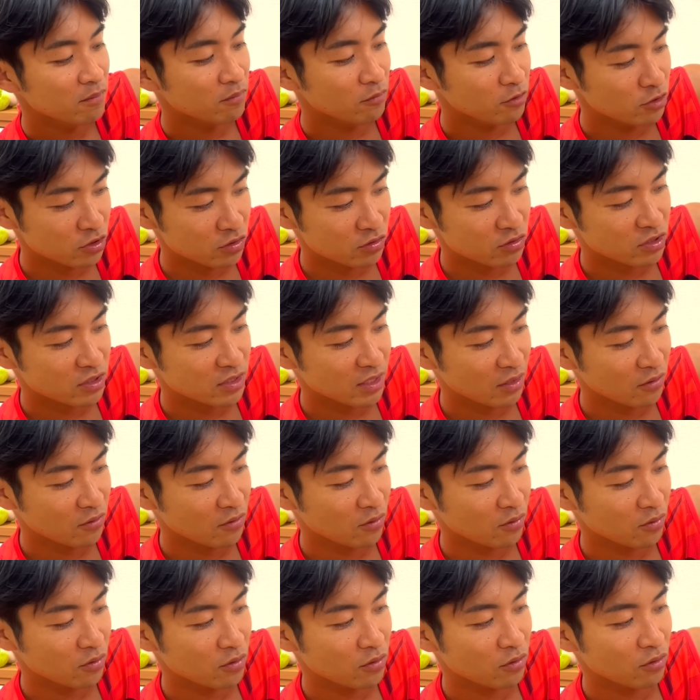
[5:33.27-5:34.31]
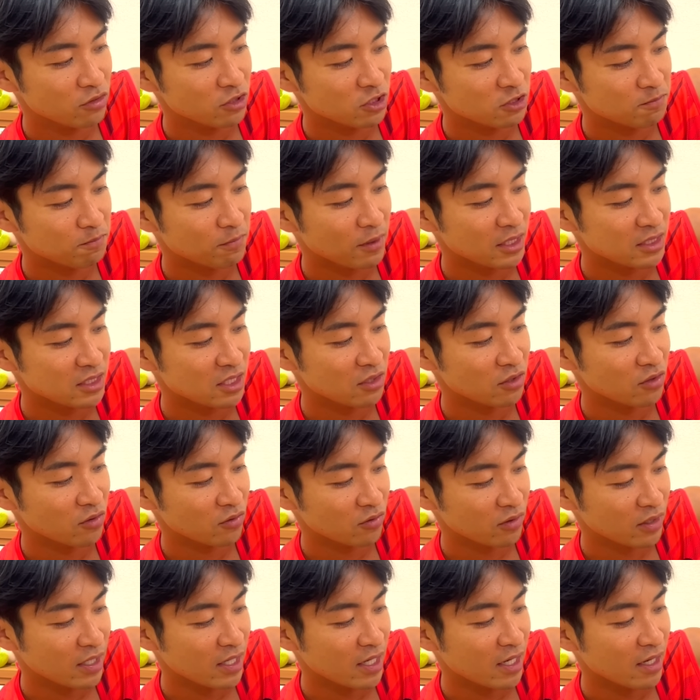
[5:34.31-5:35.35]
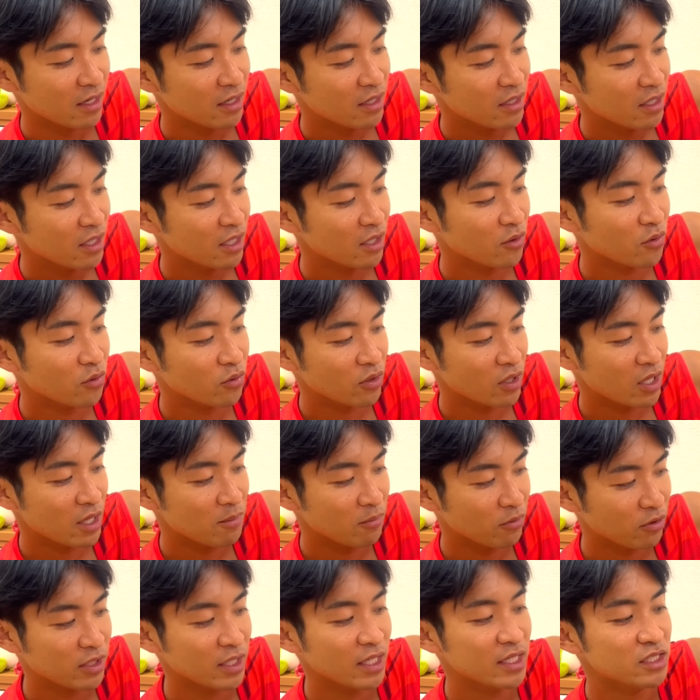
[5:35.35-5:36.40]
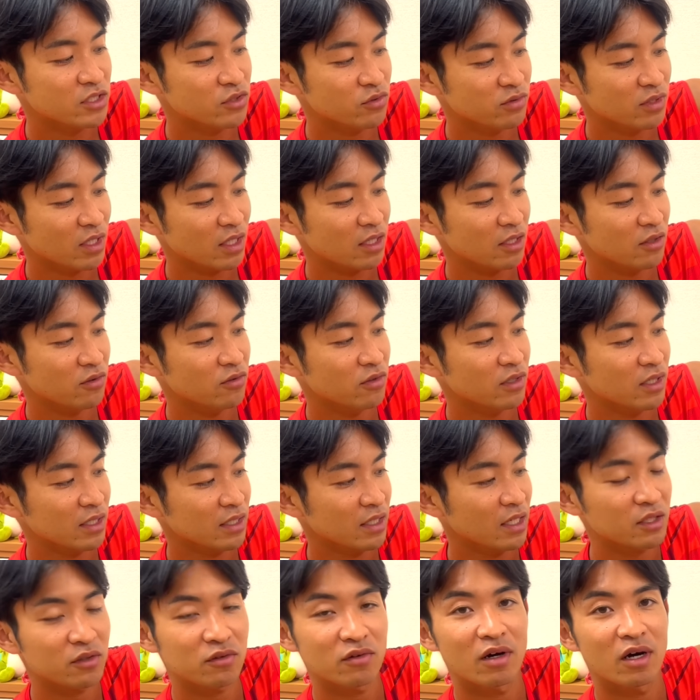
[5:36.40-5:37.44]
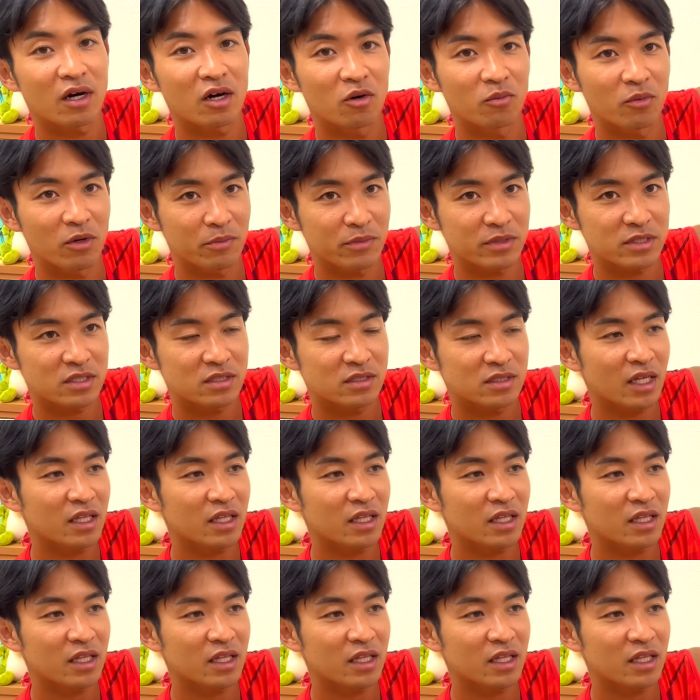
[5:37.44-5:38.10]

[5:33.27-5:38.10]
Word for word: もうちょっと下のこの ろくじゅっパーセント とか、この辺も対象になってくるかなとは思います。